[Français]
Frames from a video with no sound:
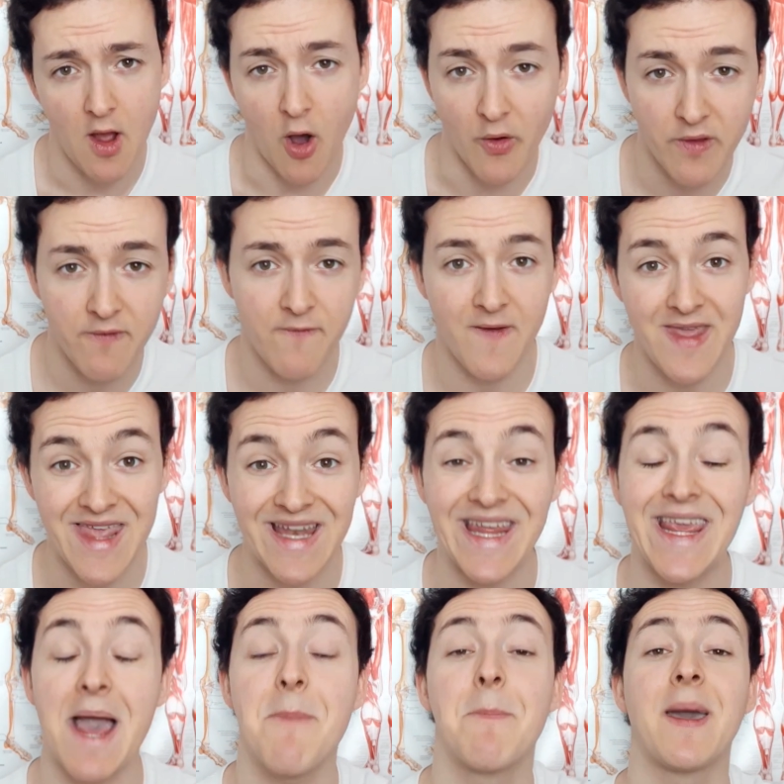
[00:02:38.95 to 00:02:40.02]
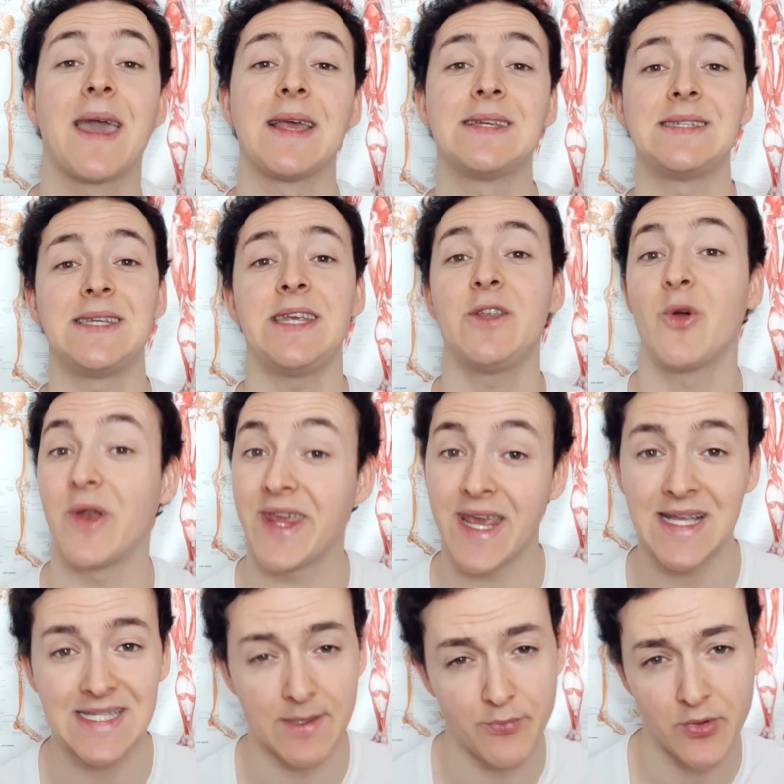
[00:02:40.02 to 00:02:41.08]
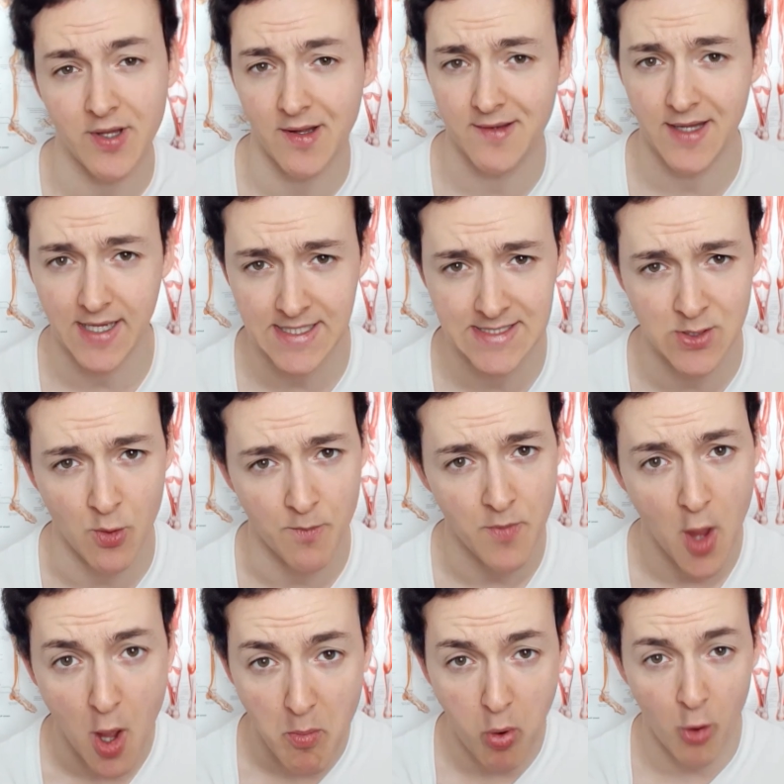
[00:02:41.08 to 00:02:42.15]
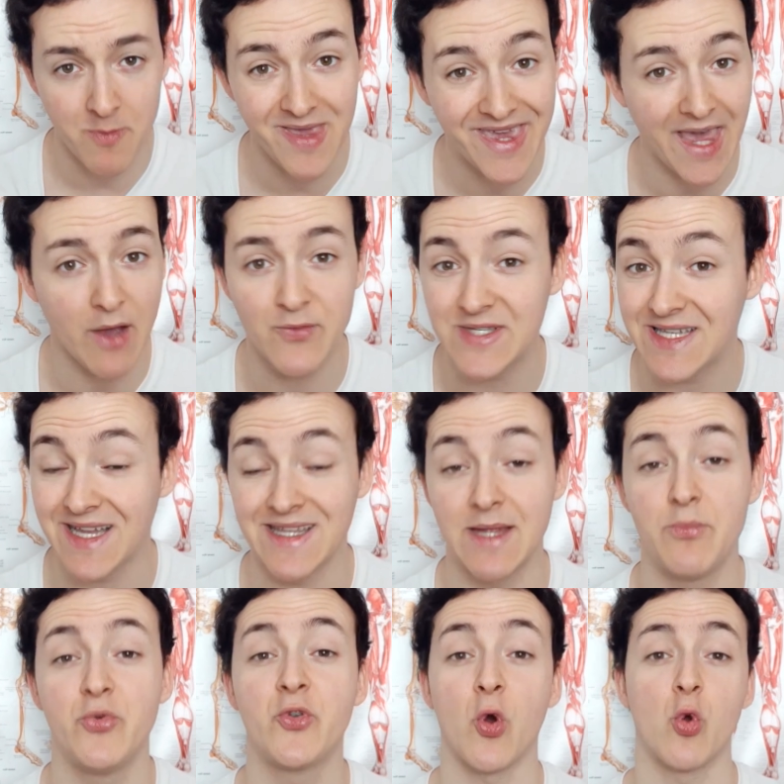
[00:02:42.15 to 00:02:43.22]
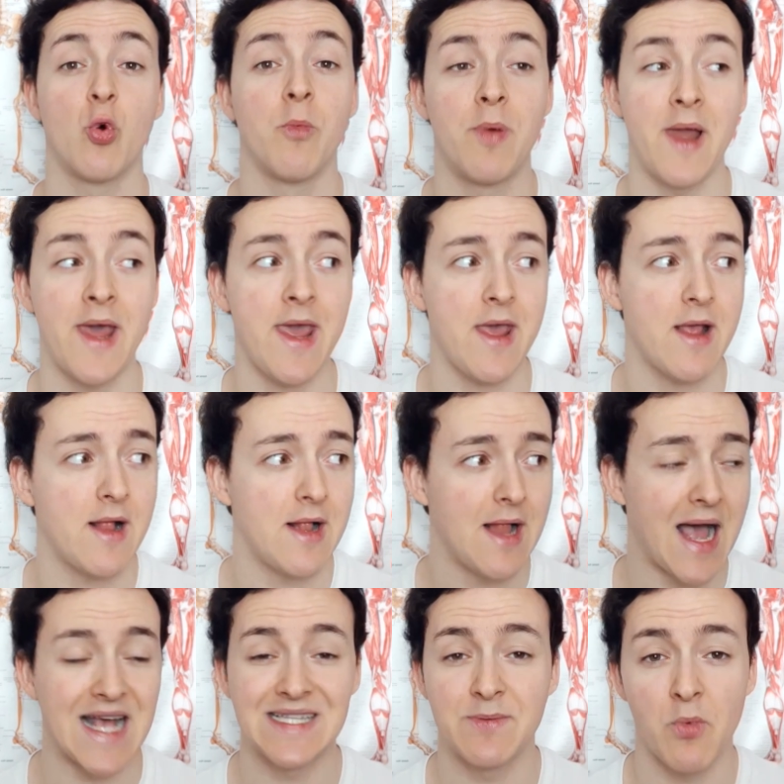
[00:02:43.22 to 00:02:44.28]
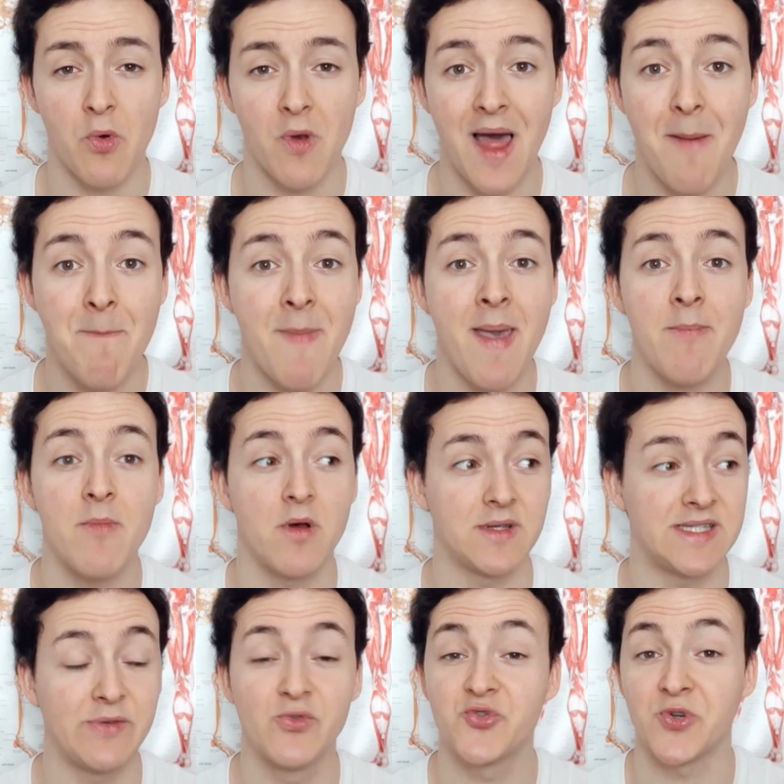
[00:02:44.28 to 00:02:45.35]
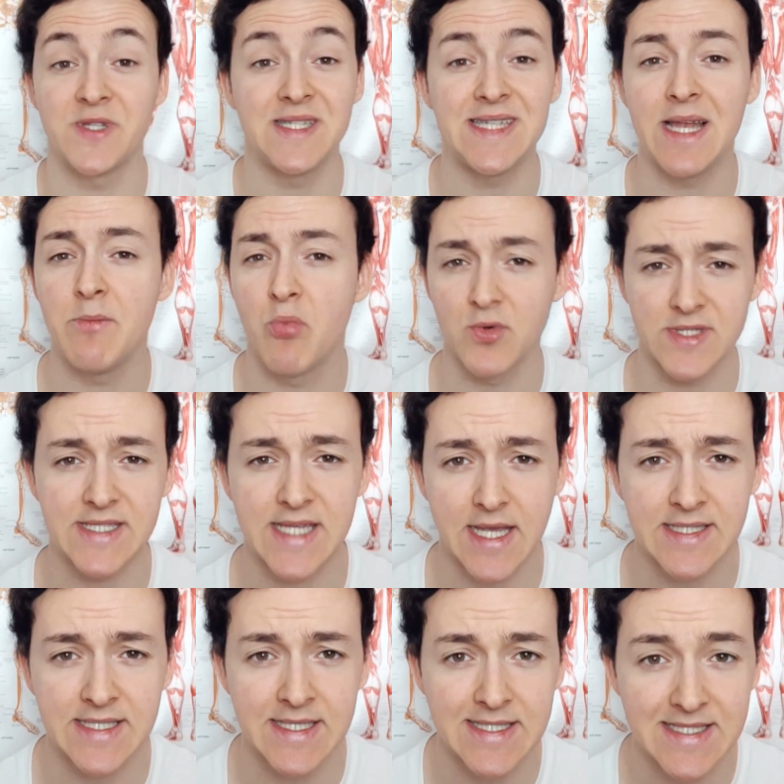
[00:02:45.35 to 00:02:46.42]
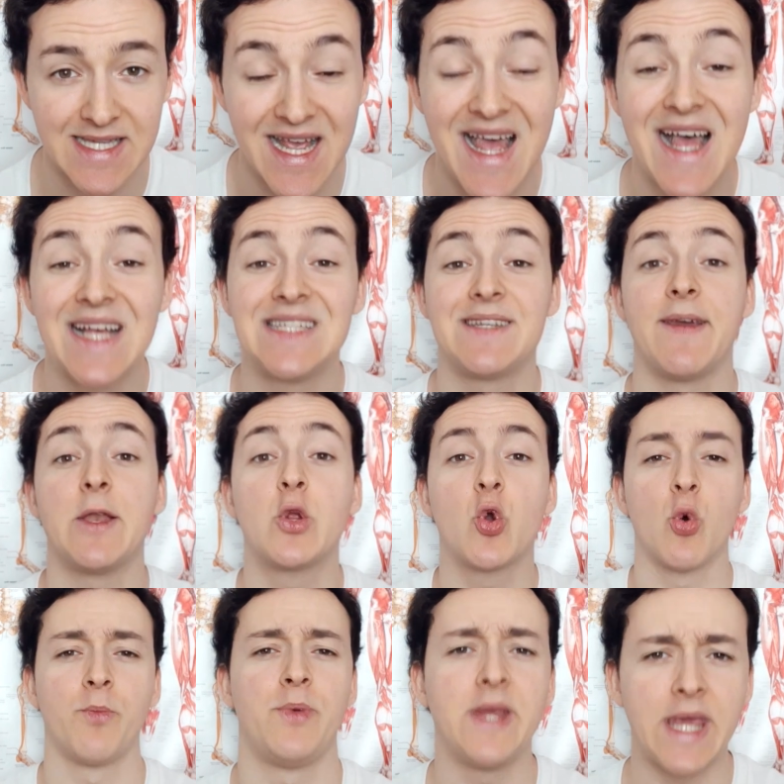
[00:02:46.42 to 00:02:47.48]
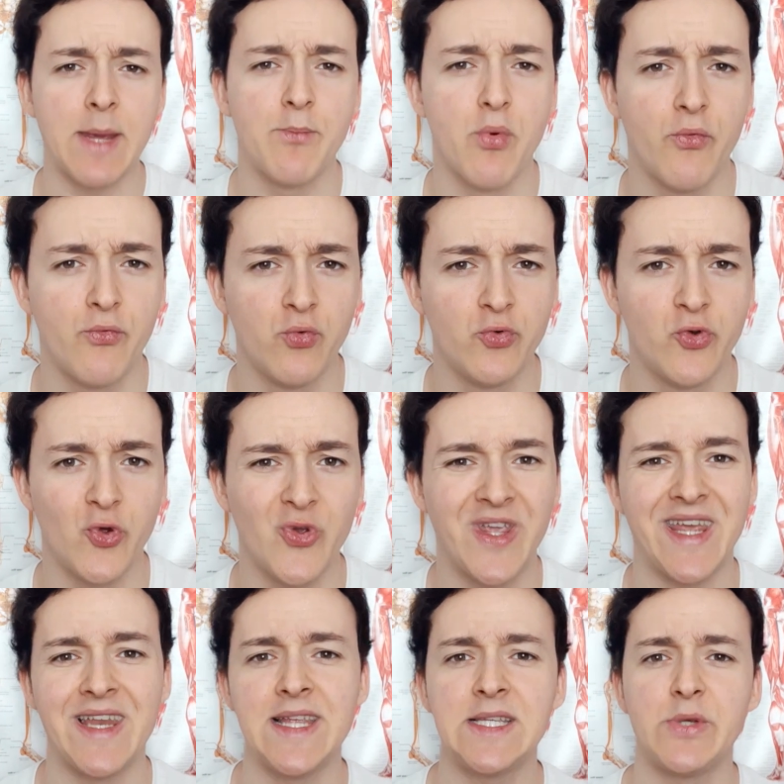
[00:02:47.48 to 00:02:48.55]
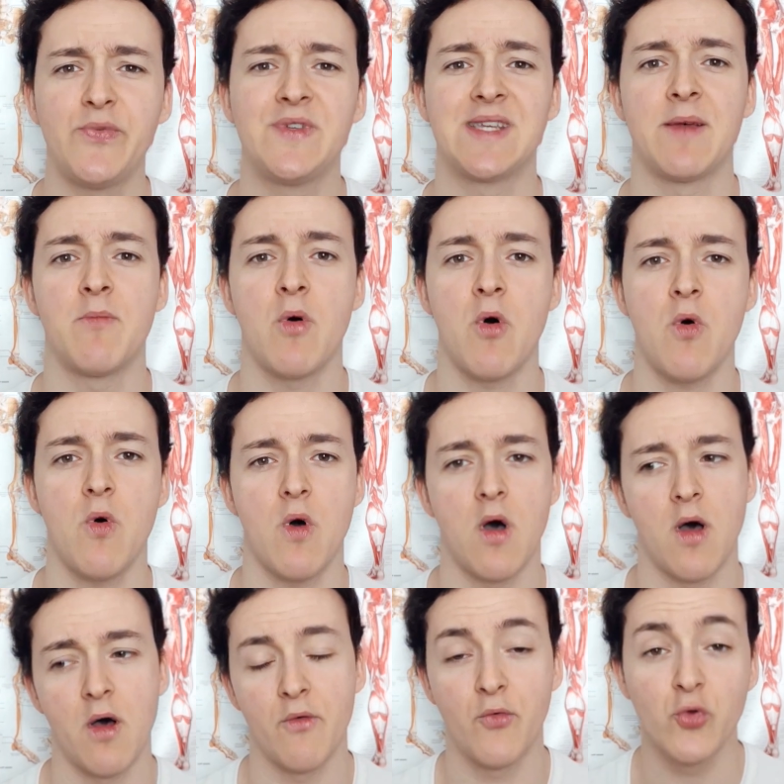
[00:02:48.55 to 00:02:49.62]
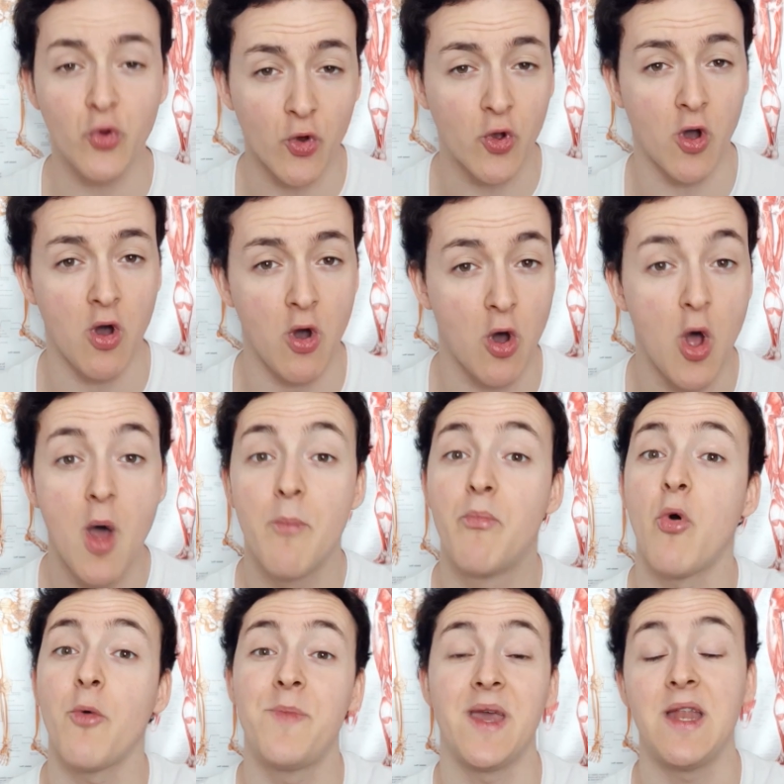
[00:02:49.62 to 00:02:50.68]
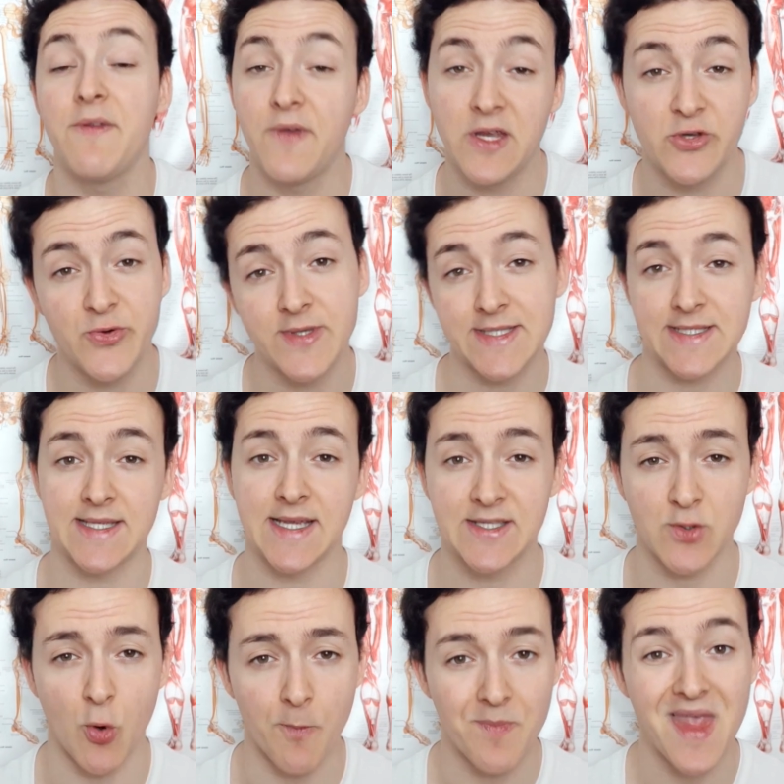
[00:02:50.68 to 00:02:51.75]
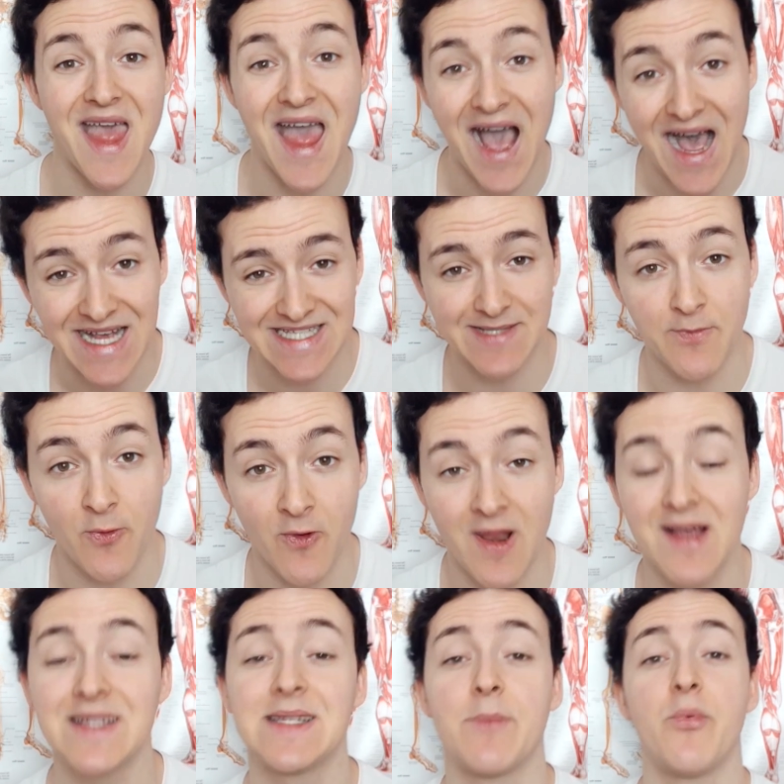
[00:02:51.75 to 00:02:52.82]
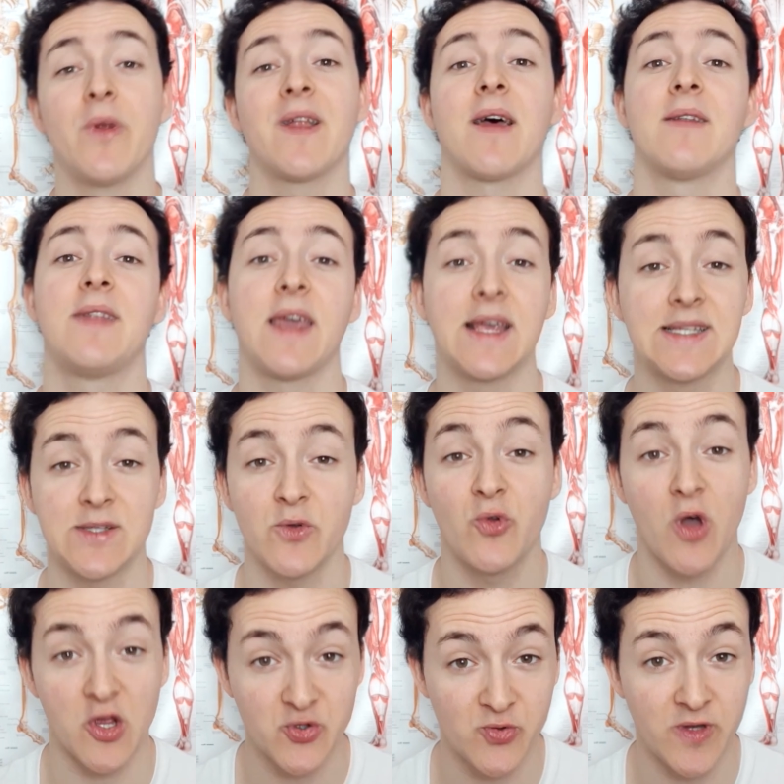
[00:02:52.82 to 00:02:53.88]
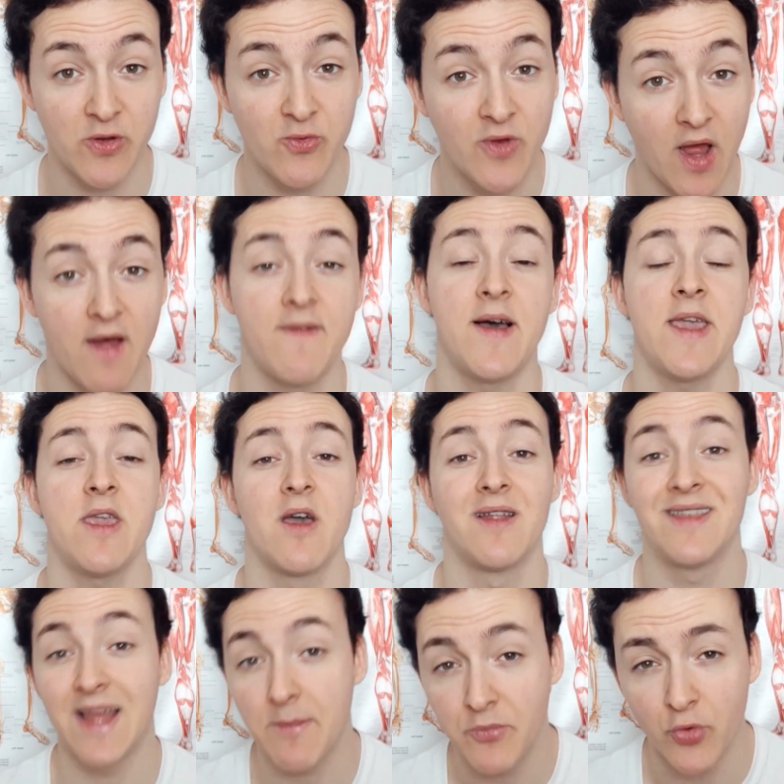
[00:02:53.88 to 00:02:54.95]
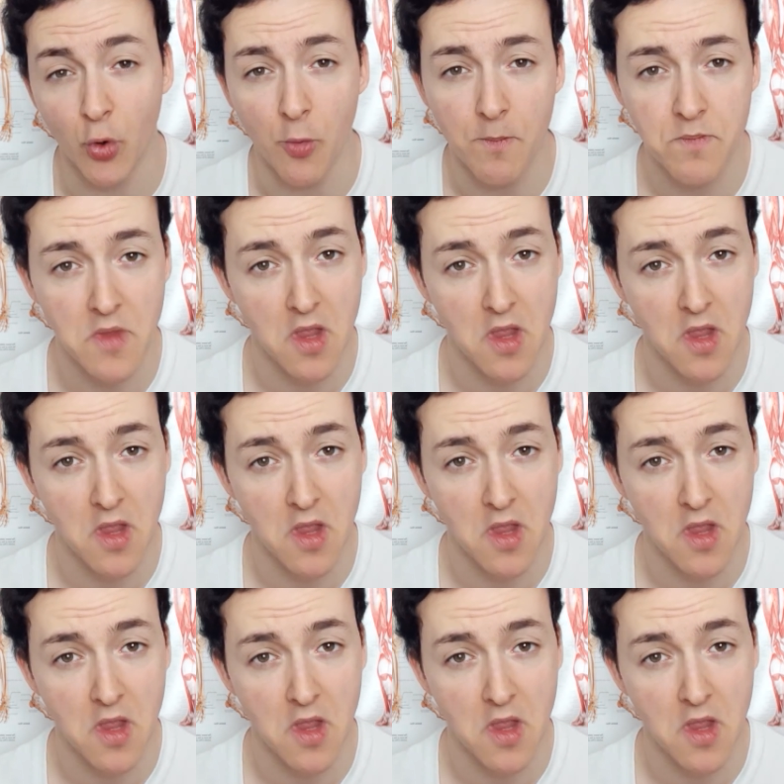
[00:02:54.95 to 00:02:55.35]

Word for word: En effet, il y a des cas précis dans lesquels ça peut être intéressant. Premier cas, vous êtes un débutant complet. À ce moment-là, même si vous choisissez les bons exercices, ça va être compliqué pour vous de gainer suffisamment euh, votre corps pour bien effectuer ces exos. À ce moment-là, ça peut être intéressant de rajouter du travail d'abdos.